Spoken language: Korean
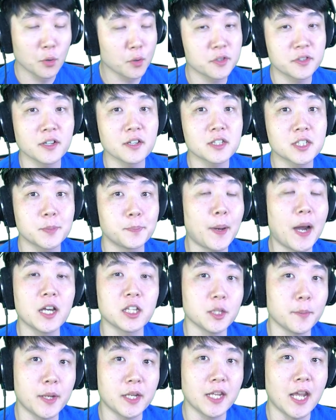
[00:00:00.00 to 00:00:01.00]
여기서
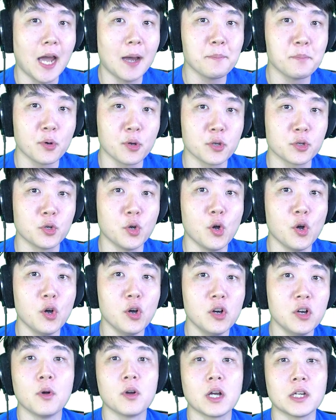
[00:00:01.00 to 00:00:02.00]
스파이더맨이 안
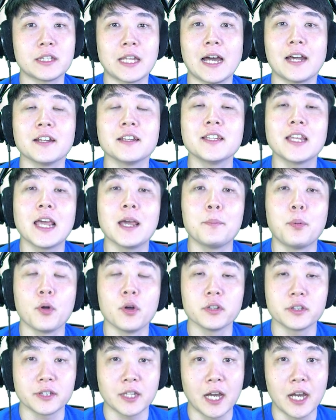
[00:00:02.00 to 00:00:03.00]
보이고 뭔가 다른 게
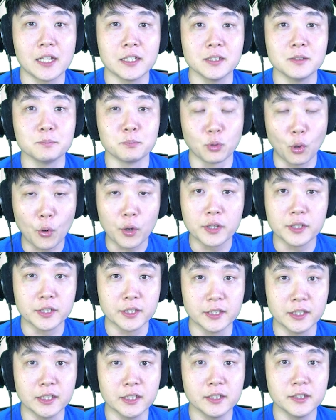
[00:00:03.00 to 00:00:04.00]
보였다 하는
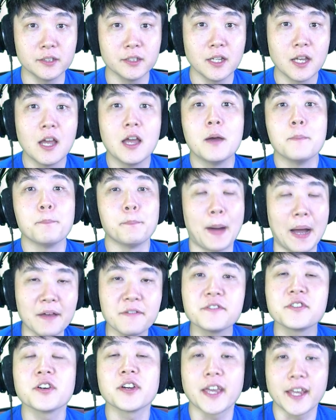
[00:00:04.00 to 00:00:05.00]
부렁이들은
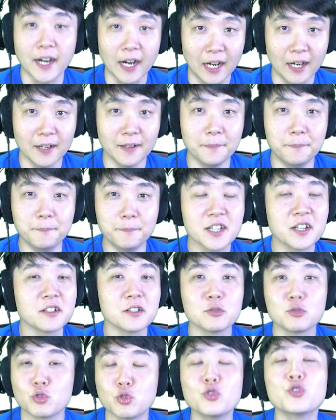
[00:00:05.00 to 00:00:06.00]
반성해라.
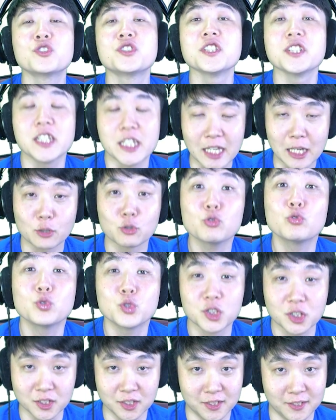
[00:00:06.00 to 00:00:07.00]
이거는 중증이다,
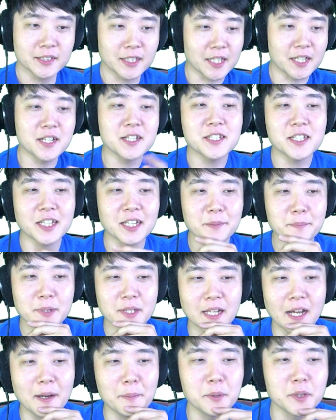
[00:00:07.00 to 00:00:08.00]
중증. 자, 이런
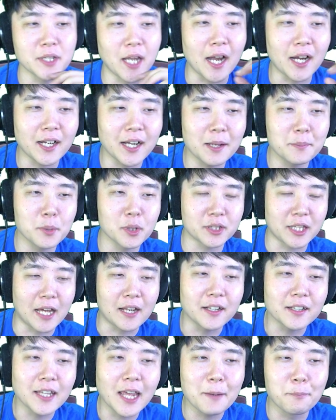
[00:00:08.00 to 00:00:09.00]
식입니다. 뭐 약간 뭐
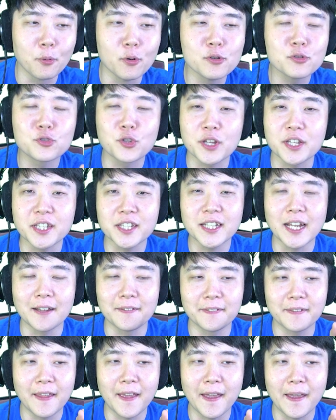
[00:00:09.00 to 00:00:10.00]
다른 게 보일 수도 있긴
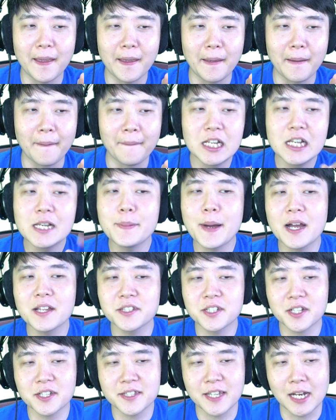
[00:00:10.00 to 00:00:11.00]
한데
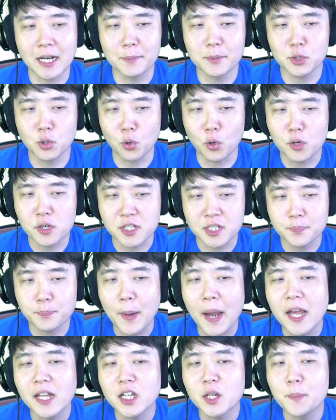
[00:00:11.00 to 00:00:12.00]
일반적인 사람은 요걸
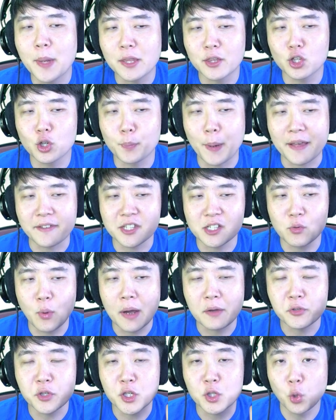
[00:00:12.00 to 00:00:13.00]
스파이더맨으로 봤을
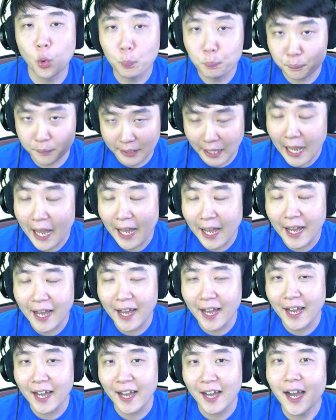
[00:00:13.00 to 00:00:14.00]
확률이
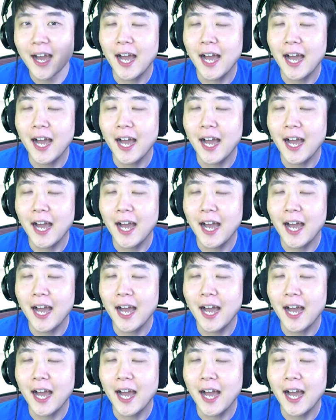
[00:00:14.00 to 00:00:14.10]
높다.